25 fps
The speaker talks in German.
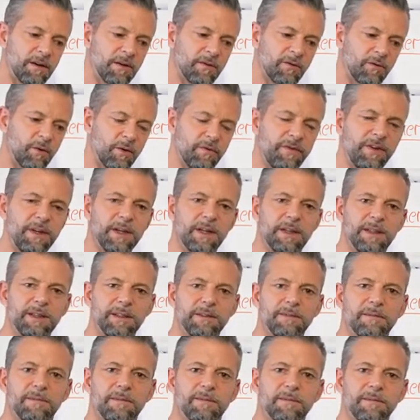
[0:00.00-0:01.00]
Wo
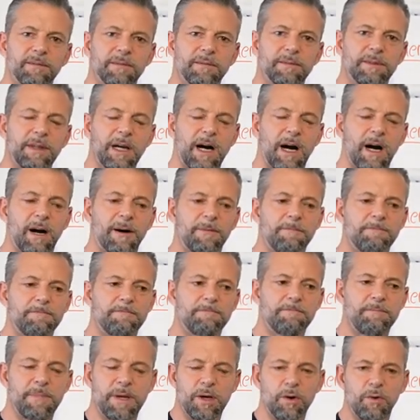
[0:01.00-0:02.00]
wir ja
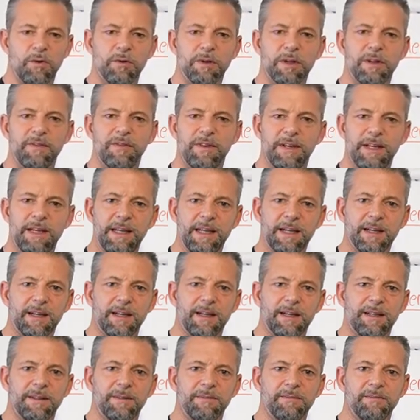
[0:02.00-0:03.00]
mehr oder
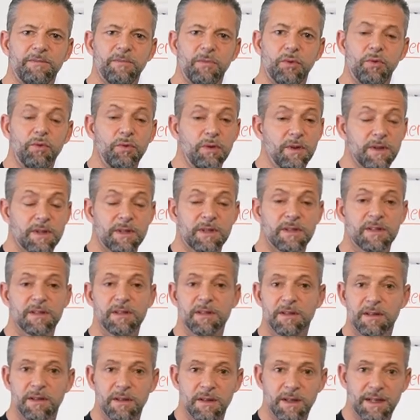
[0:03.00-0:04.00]
weniger
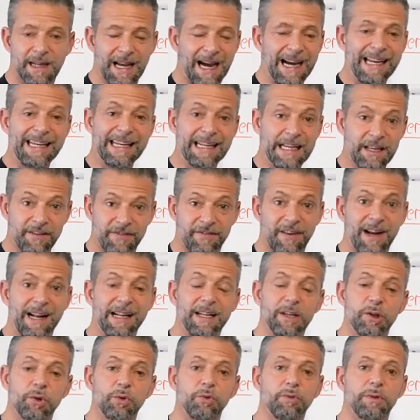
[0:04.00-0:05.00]
uns keinen
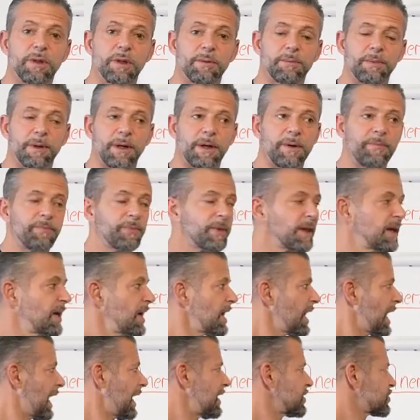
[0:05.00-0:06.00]
Gefallen tun dabei.
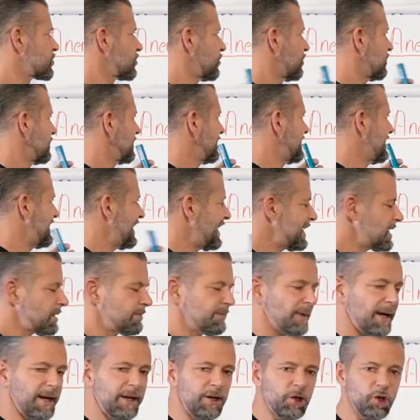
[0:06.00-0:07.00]
Also jeder
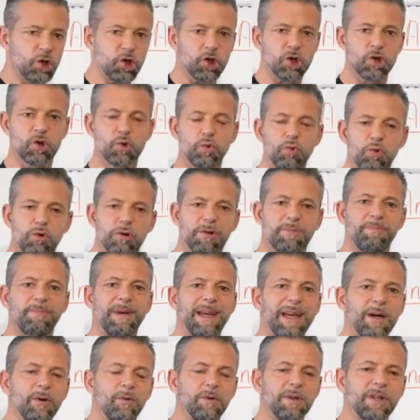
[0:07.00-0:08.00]
Mensch sucht
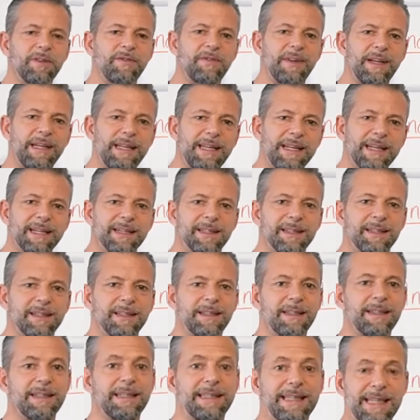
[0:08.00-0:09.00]
mehr oder weniger
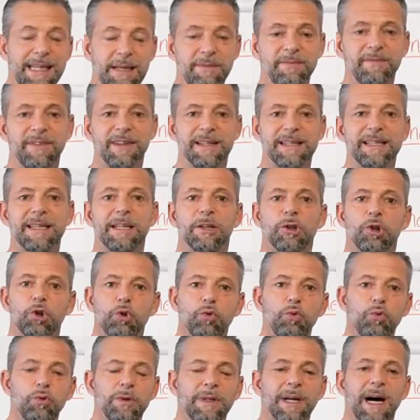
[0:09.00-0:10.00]
in dem, was er
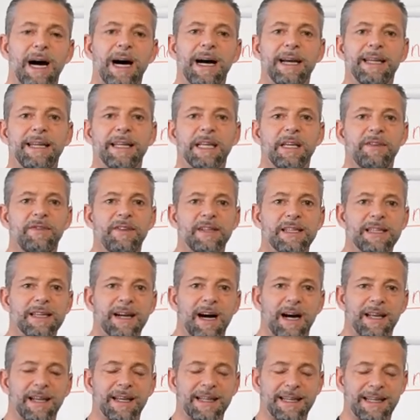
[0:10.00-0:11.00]
tut, eine gewisse
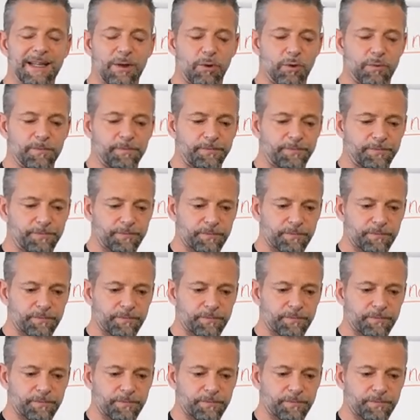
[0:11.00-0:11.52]
Anerkennung.